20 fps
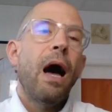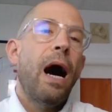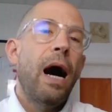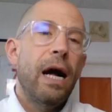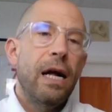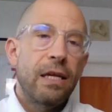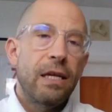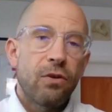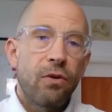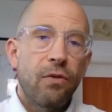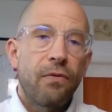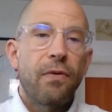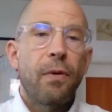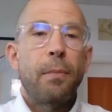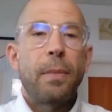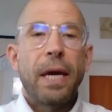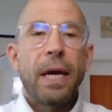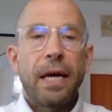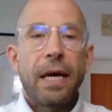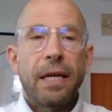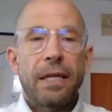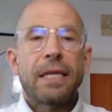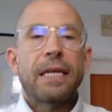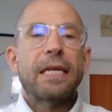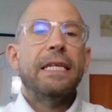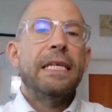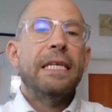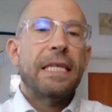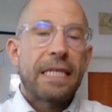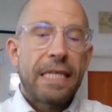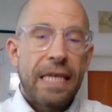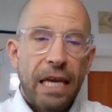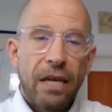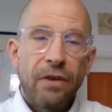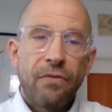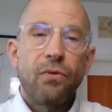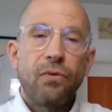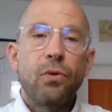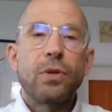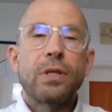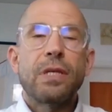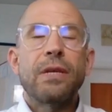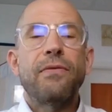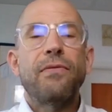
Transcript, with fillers: Also vermehrt Knicksenkfüße,